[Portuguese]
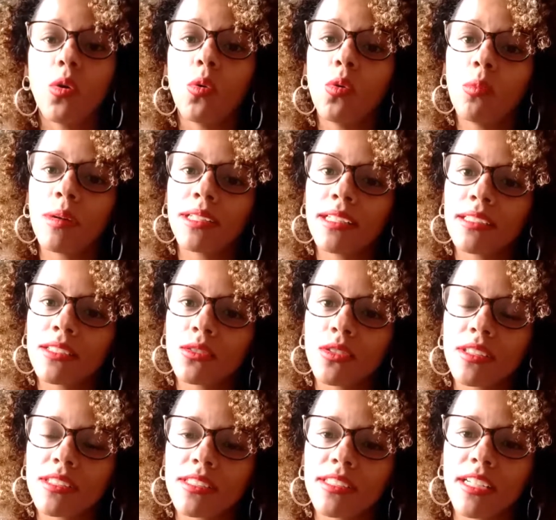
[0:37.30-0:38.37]
Uma das
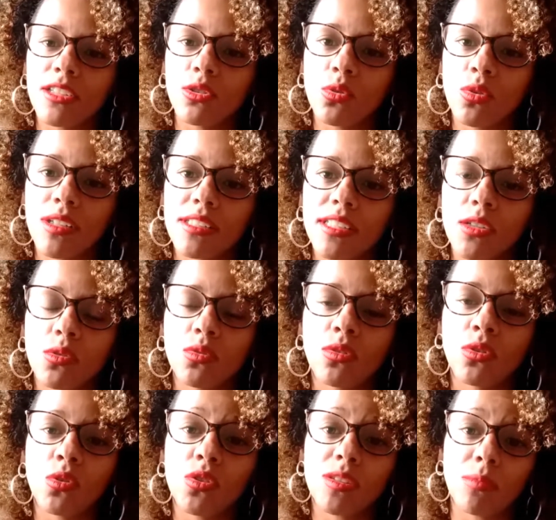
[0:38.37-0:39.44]
outras escritoras que eu
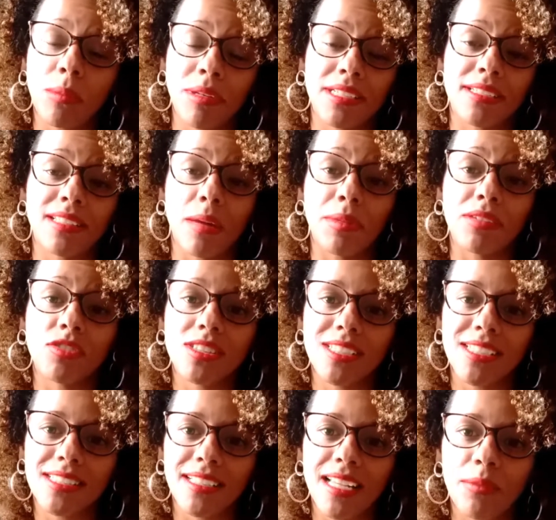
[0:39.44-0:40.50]
trouxe para apresentar para
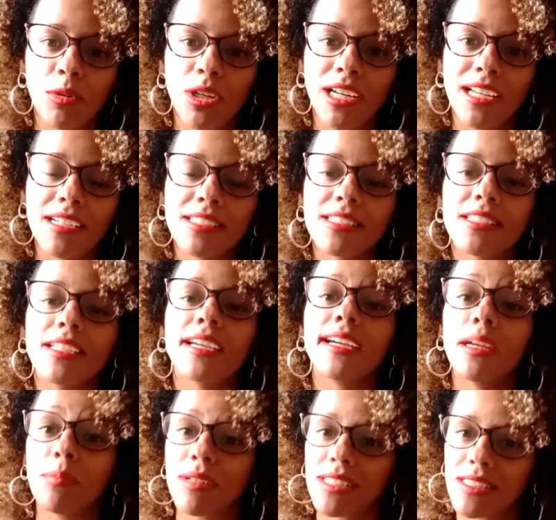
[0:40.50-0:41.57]
vocês, a Débora Garcia,
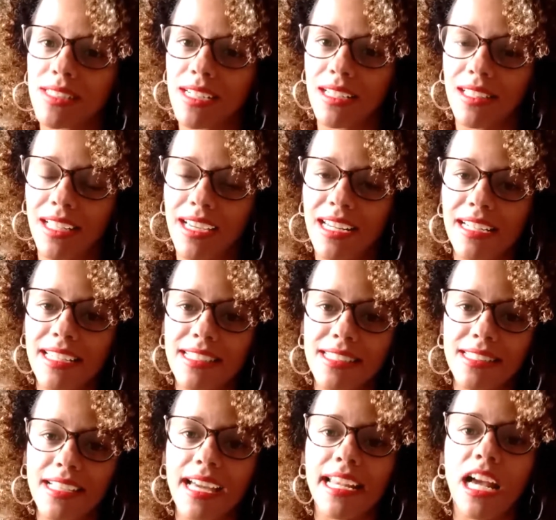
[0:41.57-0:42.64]
é parceira dela nesse
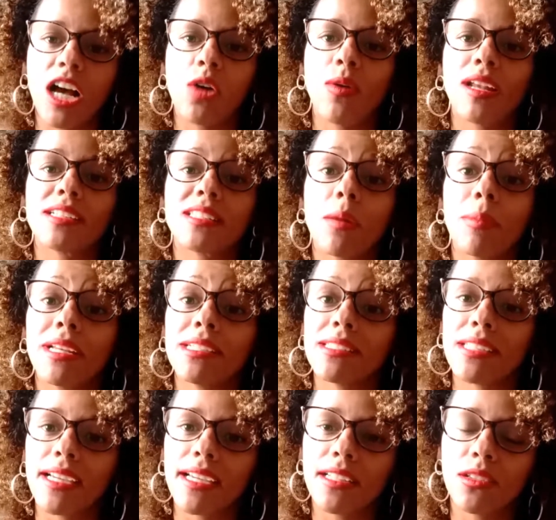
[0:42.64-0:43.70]
sarau. Elas
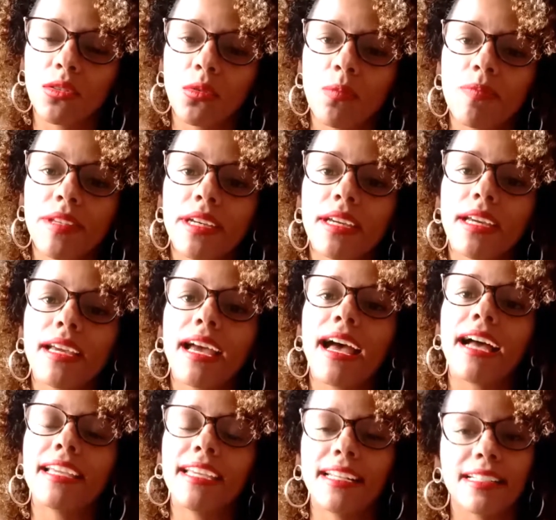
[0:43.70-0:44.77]
apresentam
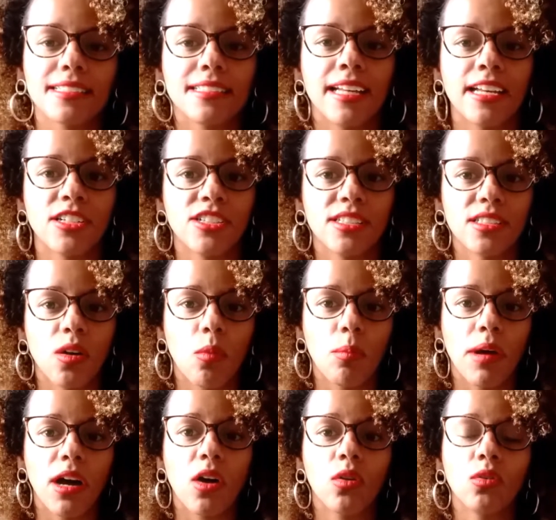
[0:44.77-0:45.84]
aqui na cidade de São
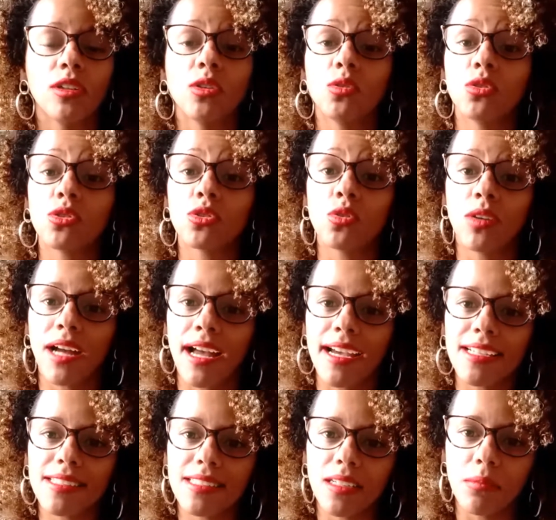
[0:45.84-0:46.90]
Paulo, em outros
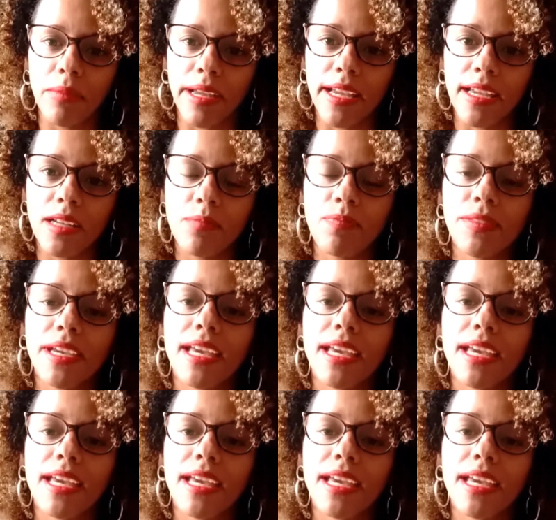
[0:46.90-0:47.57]
locais também.